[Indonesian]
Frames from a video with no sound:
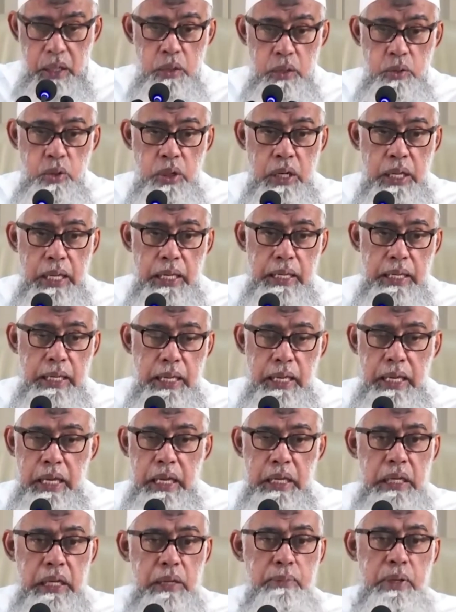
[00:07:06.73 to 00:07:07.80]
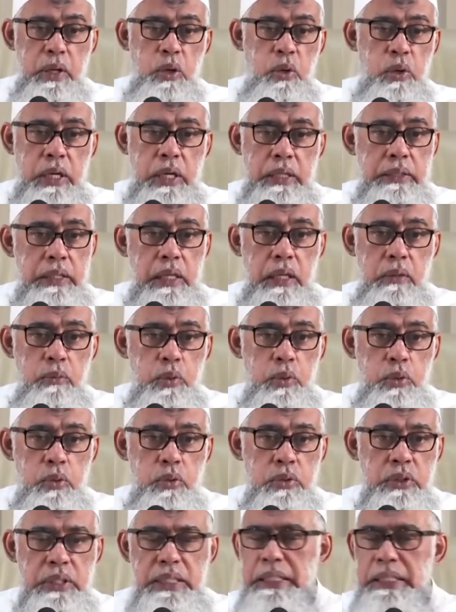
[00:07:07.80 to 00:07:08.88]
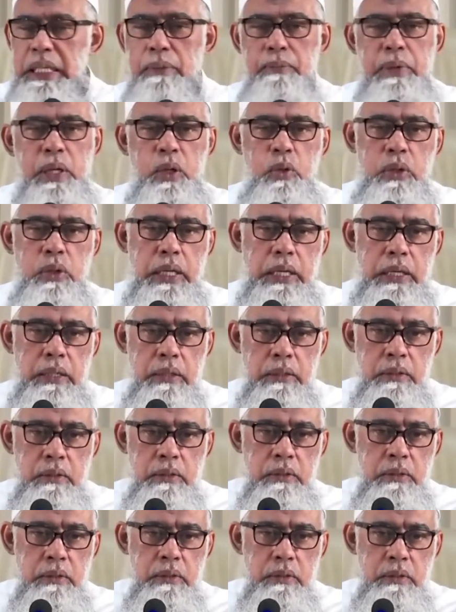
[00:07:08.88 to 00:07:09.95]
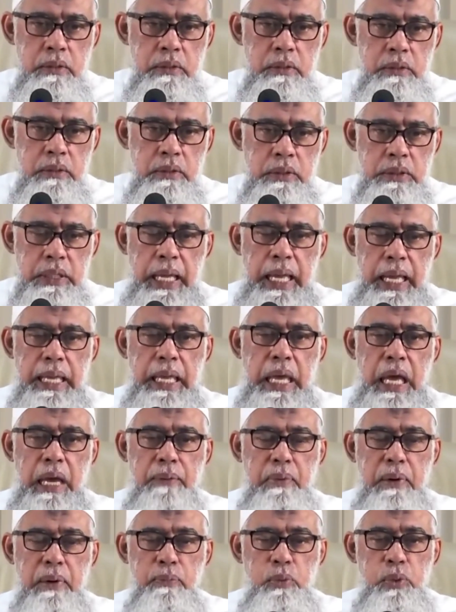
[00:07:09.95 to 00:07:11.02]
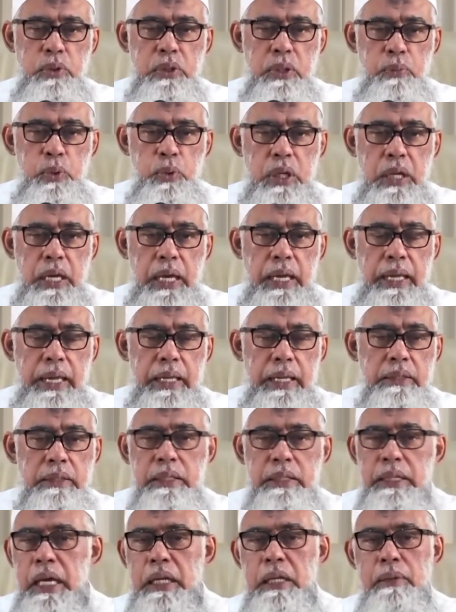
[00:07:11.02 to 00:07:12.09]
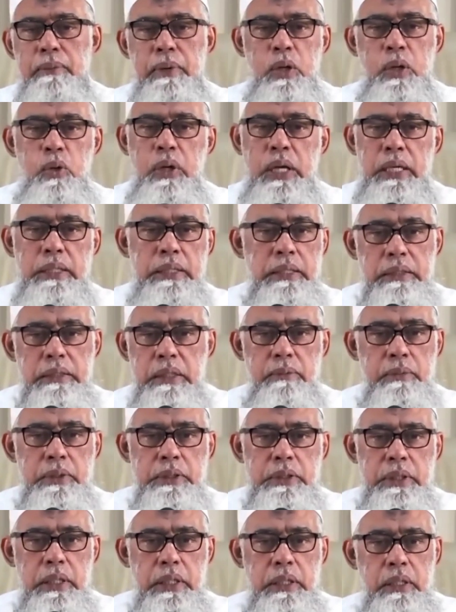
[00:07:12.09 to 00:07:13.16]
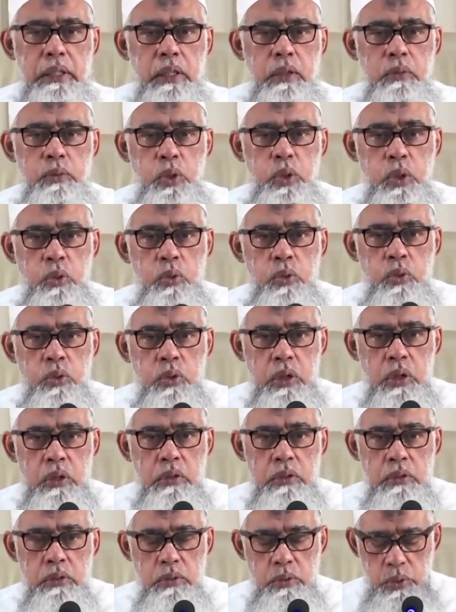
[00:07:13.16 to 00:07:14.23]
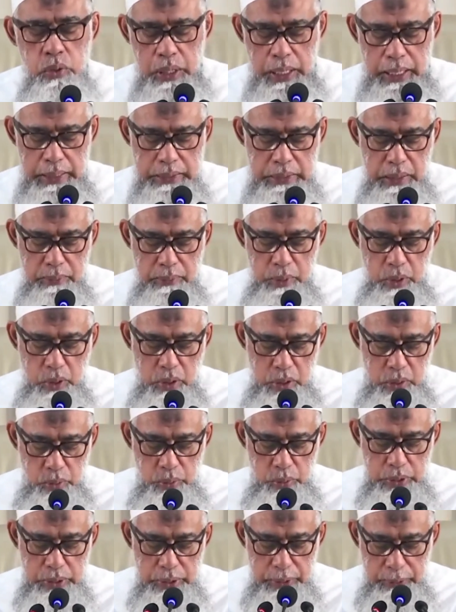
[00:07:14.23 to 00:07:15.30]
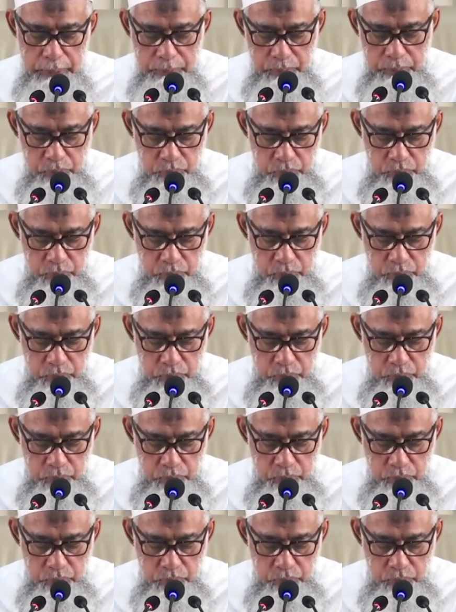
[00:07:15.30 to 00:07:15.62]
ya kalau durhaka nggak ada barokahnya ilmu itu, tidak barokah sekaya apapun dia punya kekayaan tidak ada barokahnya sama sekali kalau kurang ajar kepada orang tuanya